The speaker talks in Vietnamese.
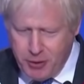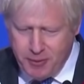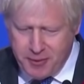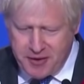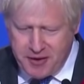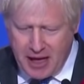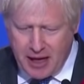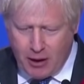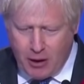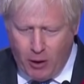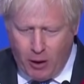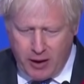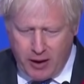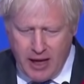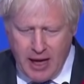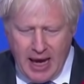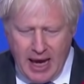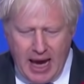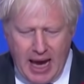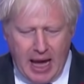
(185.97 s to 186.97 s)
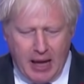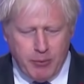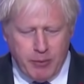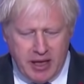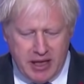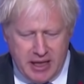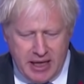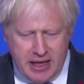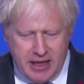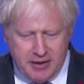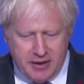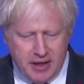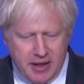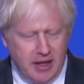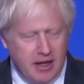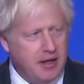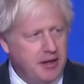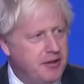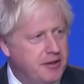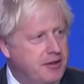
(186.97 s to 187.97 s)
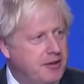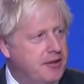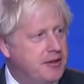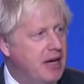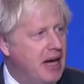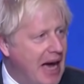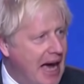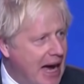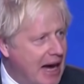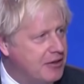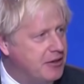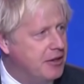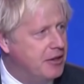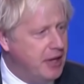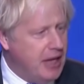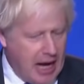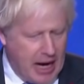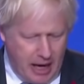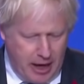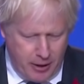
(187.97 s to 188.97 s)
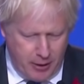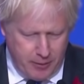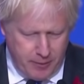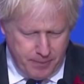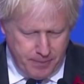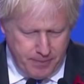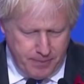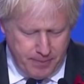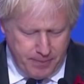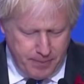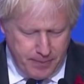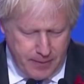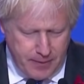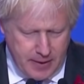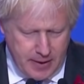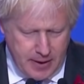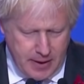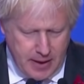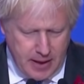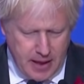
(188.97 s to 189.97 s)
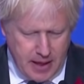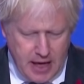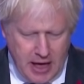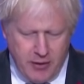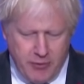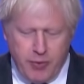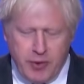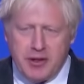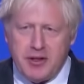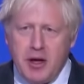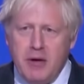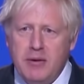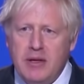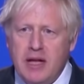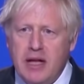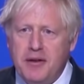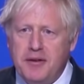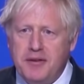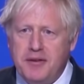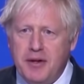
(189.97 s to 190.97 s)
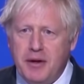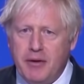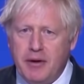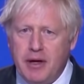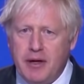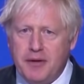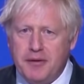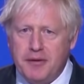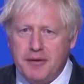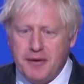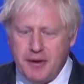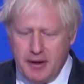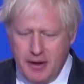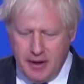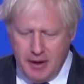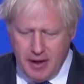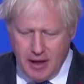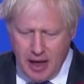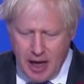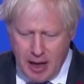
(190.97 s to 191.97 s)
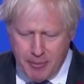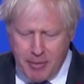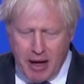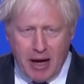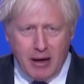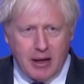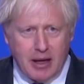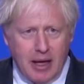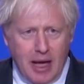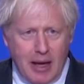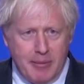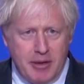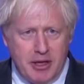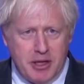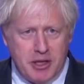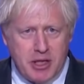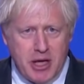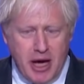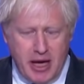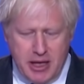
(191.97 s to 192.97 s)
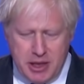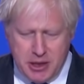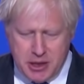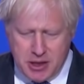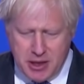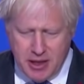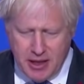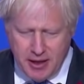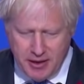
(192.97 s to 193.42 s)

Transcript: gia đứng đầu hiện tại bây giờ có mặt tại Glasgow đó là Hoa Kỳ. Thì khi mà Tổng thống Joe Biden